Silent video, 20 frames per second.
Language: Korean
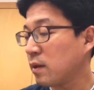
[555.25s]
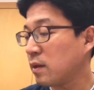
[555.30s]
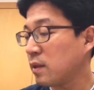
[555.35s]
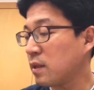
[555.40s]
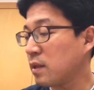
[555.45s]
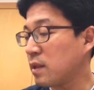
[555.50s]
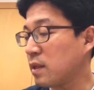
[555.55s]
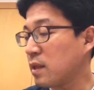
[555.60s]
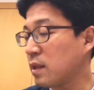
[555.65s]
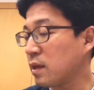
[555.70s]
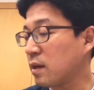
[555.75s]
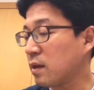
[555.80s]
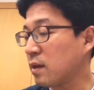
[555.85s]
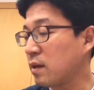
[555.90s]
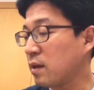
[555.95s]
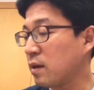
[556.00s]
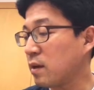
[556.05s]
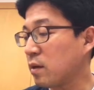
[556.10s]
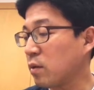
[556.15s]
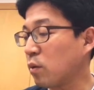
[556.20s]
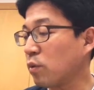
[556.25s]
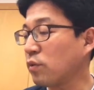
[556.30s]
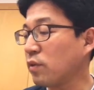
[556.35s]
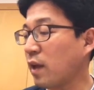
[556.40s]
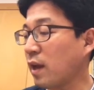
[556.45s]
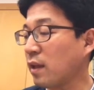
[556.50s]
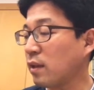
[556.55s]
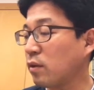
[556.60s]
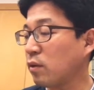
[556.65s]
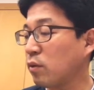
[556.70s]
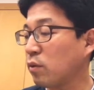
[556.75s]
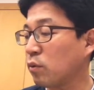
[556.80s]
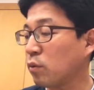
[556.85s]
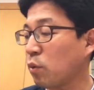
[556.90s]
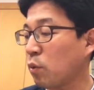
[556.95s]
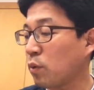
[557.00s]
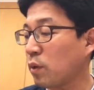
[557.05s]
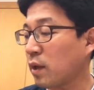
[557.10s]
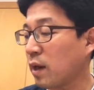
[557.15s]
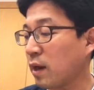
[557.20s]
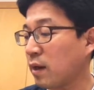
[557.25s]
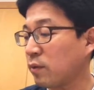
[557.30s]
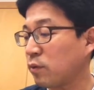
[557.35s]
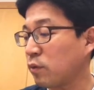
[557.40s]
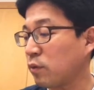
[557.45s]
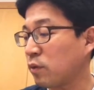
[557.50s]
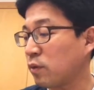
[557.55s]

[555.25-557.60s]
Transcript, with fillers: 이 식을 코사인으로 통일할 수